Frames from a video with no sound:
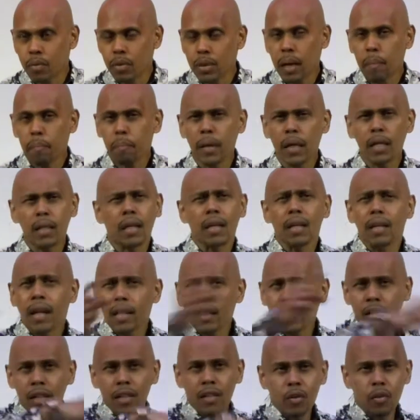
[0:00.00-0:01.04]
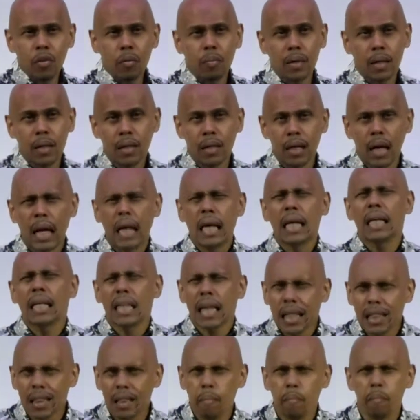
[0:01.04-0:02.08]
sampai kita didatengin ke rumah
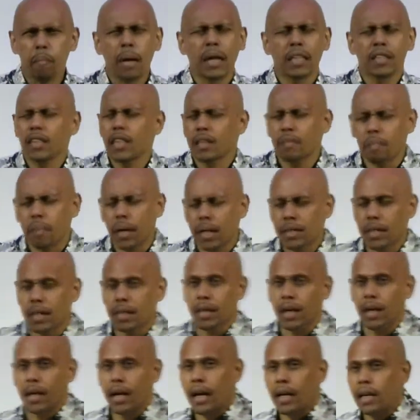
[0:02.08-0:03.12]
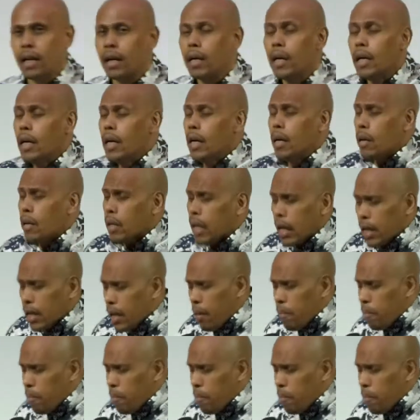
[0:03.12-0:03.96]
niat macet-macet kadang-kadang karena